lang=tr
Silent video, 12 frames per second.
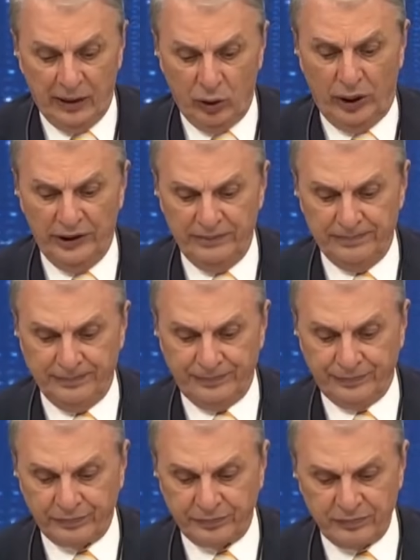yani
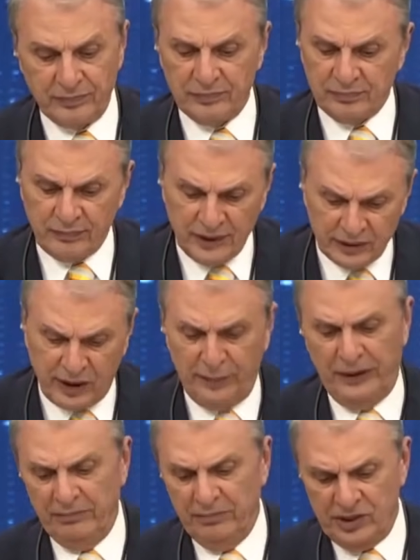Erdoğan
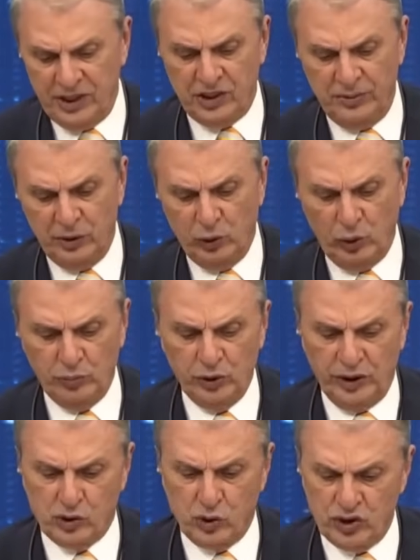tabii seçime
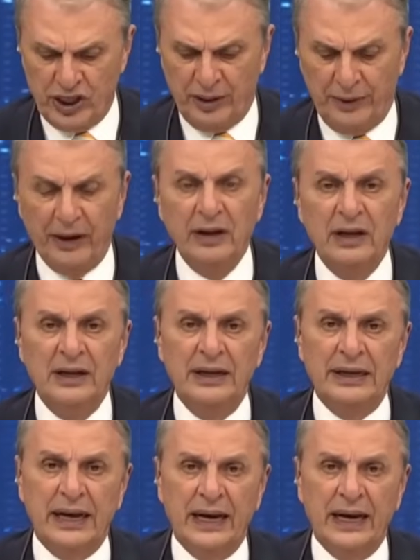doğru bunları söyleyecek ama